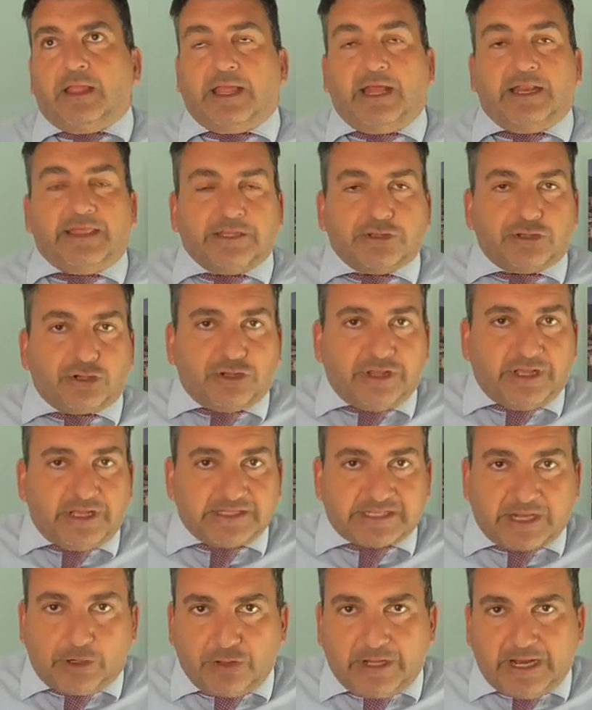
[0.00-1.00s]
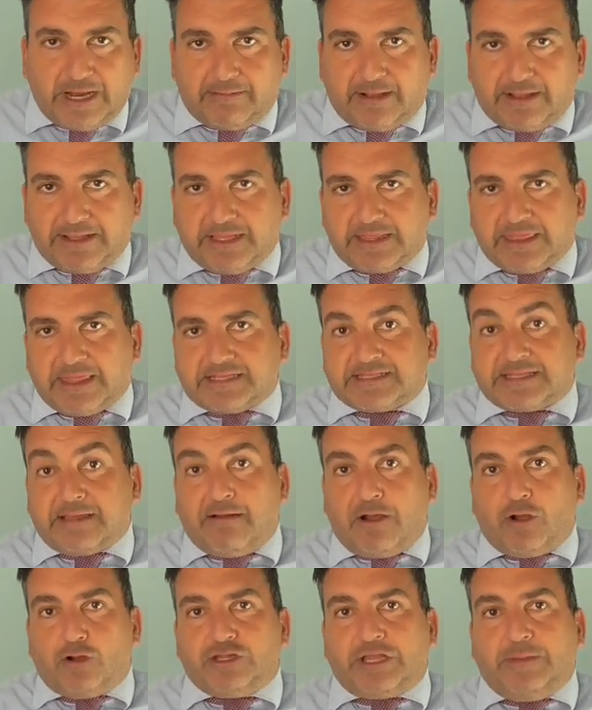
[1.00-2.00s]
que el centro de salud de la Bañeza
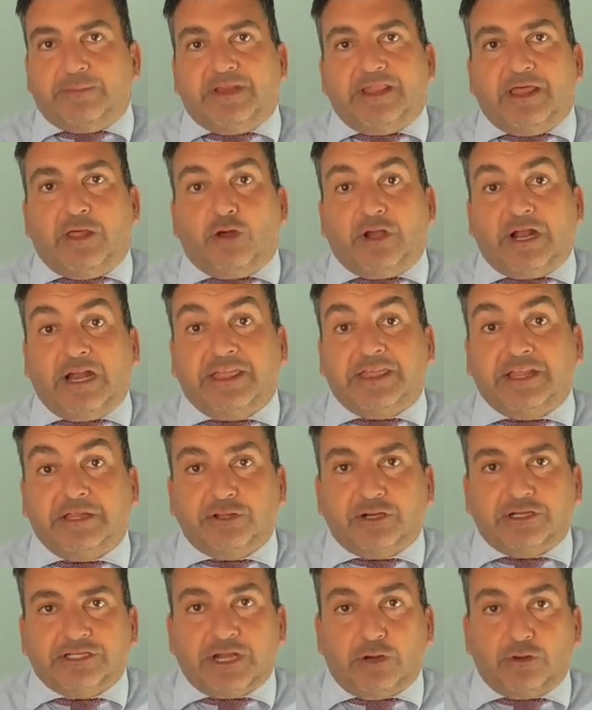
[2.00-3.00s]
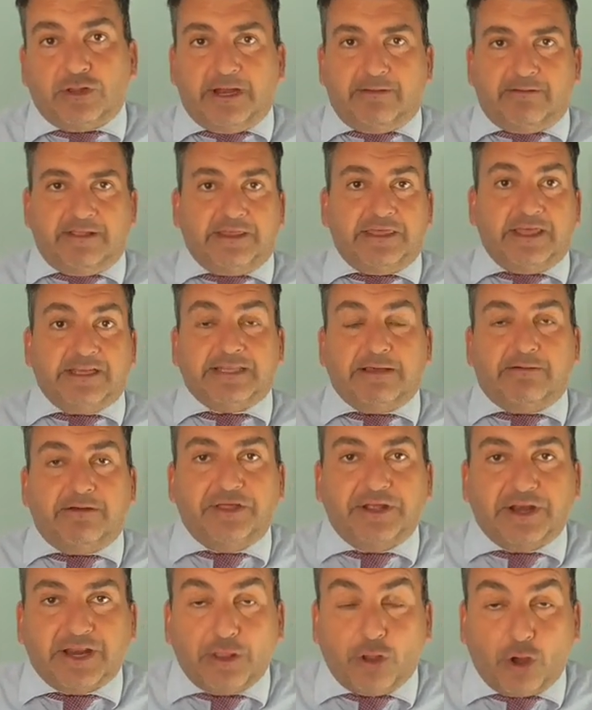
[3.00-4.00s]
estaba contaminado, que el centro de salud de la Bañeza
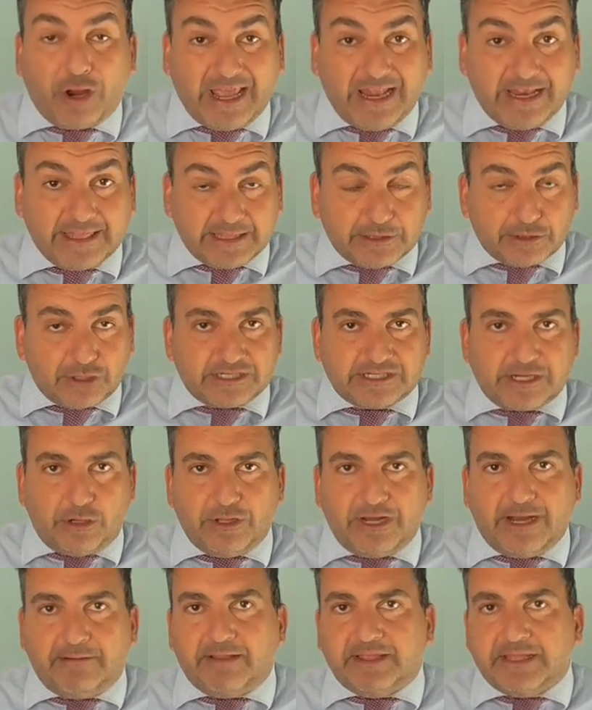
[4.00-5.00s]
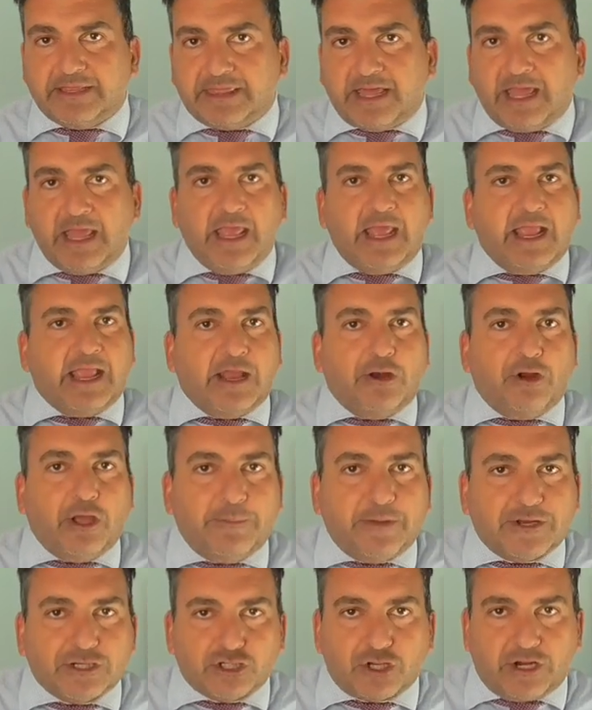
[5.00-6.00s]
estaba cerrado, que el centro de salud de la Bañeza que no
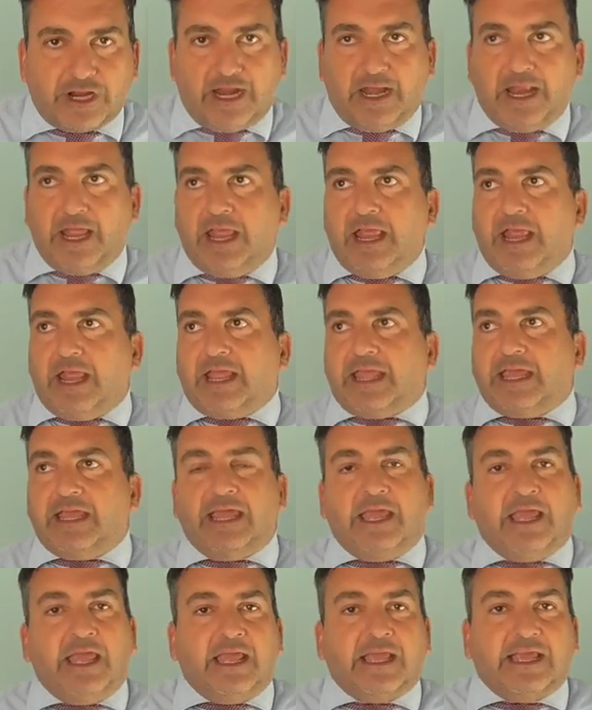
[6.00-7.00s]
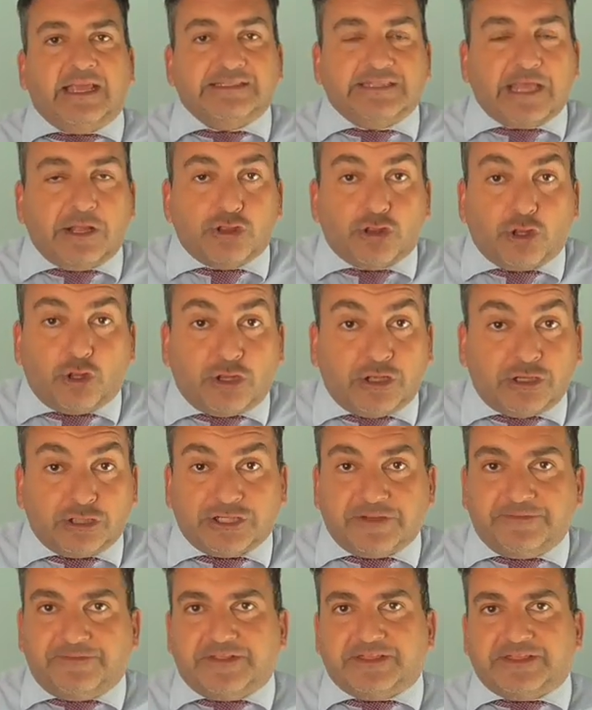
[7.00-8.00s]
hay personal, que, están
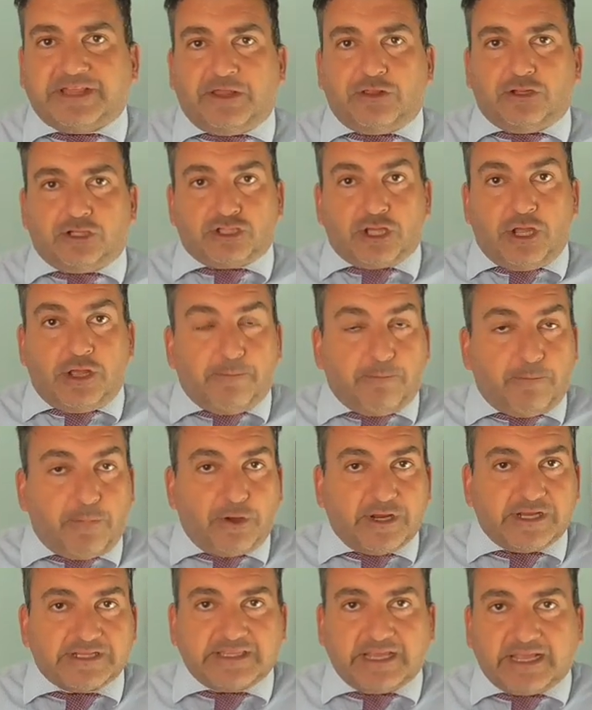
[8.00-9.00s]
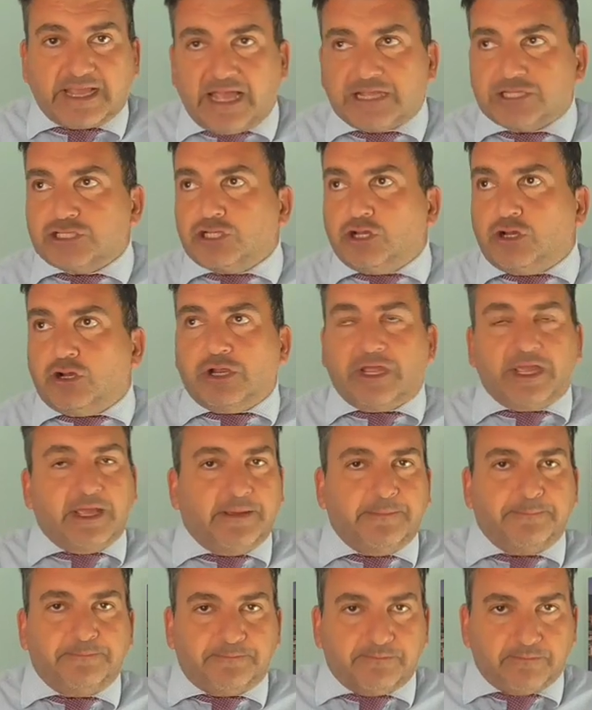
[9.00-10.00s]
todos infectados. Por este caso
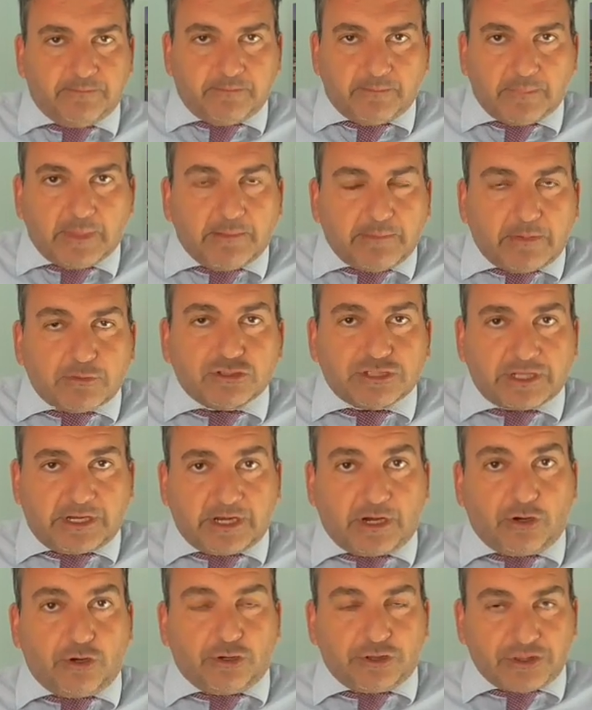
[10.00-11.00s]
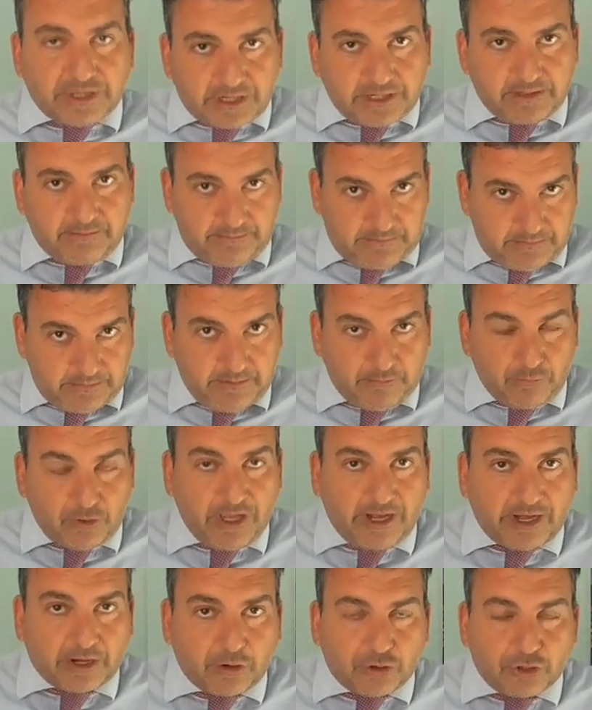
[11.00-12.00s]
que vamos a reconocer,
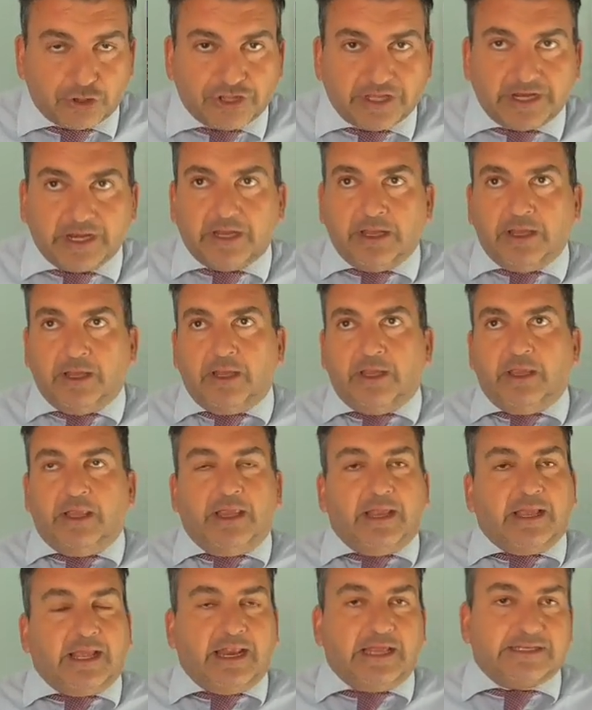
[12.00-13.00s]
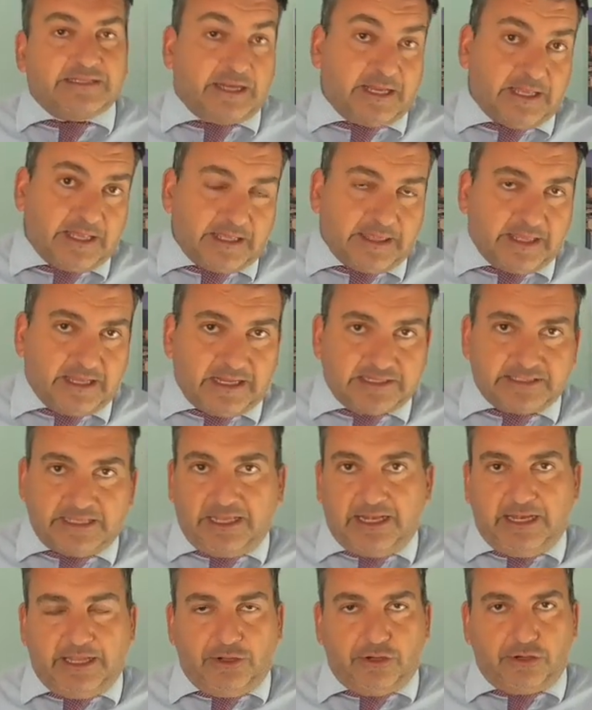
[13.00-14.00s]
voy a reconocer que la sanidad en
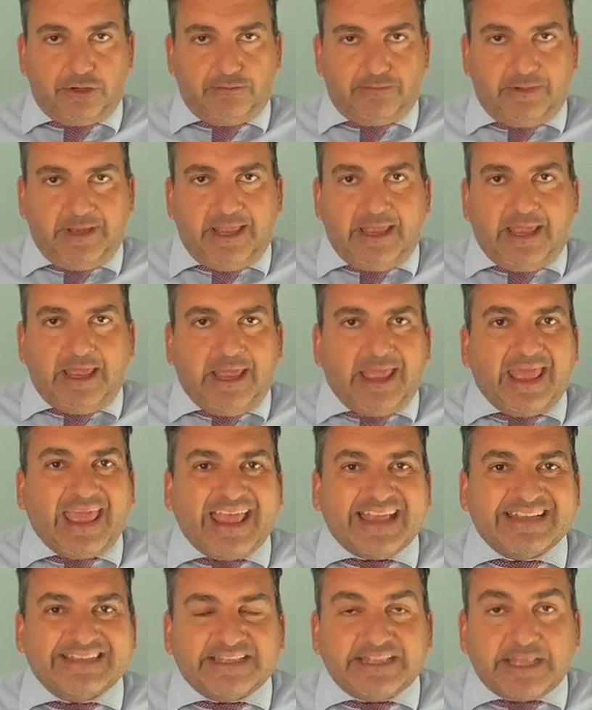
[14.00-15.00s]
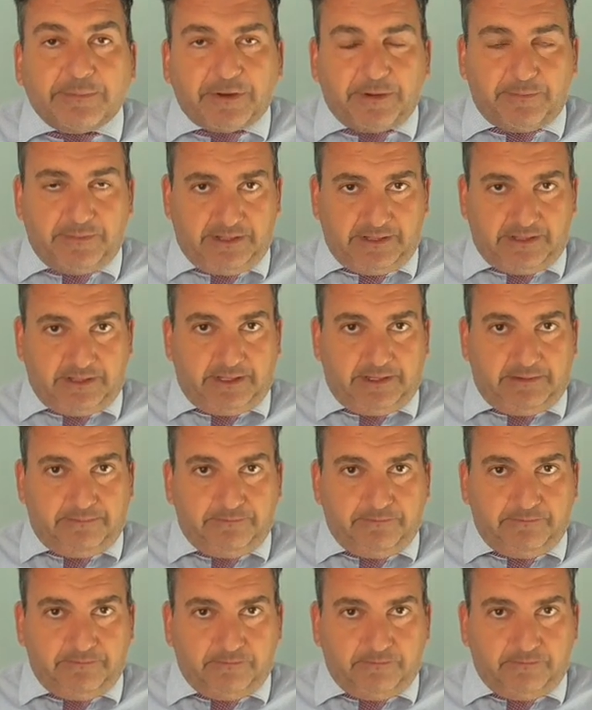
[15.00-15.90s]
Castilla y León es deprimente.